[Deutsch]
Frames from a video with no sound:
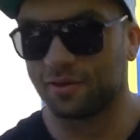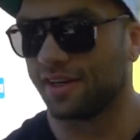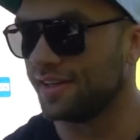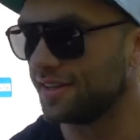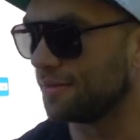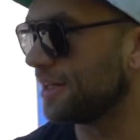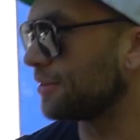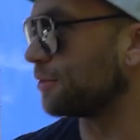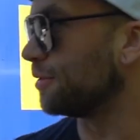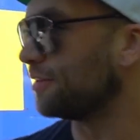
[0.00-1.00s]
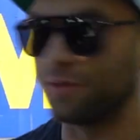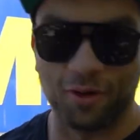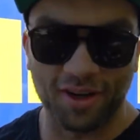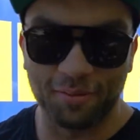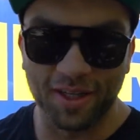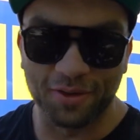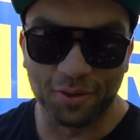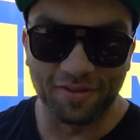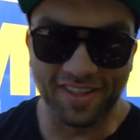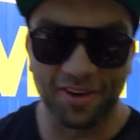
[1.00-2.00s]
oder in der Metro, vor der
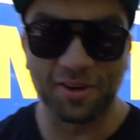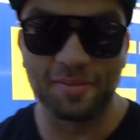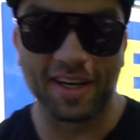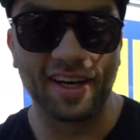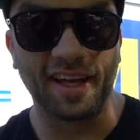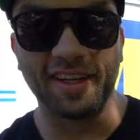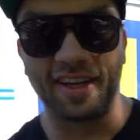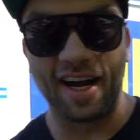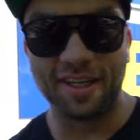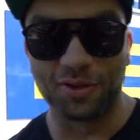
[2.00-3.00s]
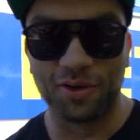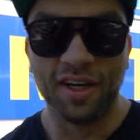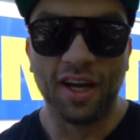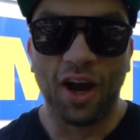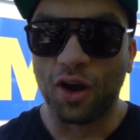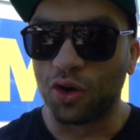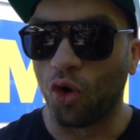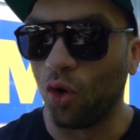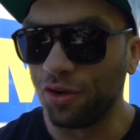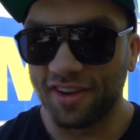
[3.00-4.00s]
Metro, wie auch immer gelandet. Also
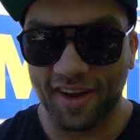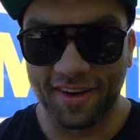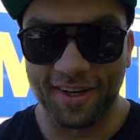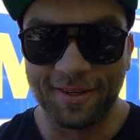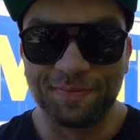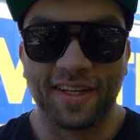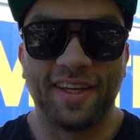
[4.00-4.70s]
Großhandel.